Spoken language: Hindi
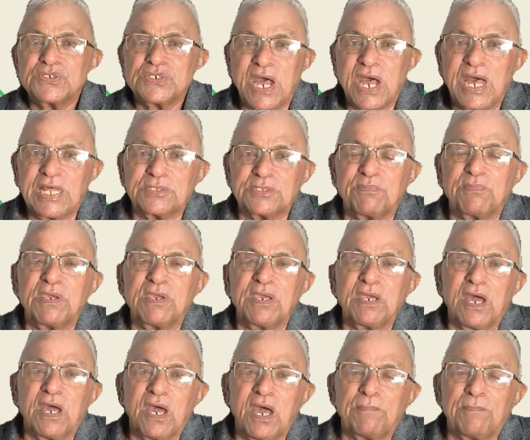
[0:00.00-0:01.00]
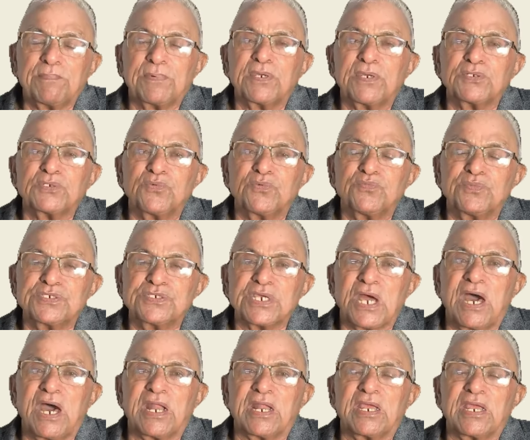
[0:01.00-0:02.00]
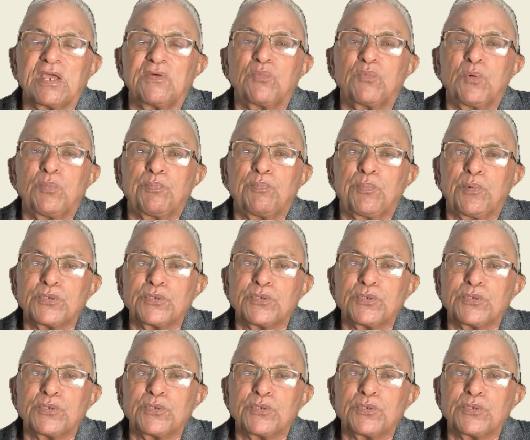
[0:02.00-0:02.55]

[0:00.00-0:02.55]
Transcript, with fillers: साथ में आपके जो विचार हैं वो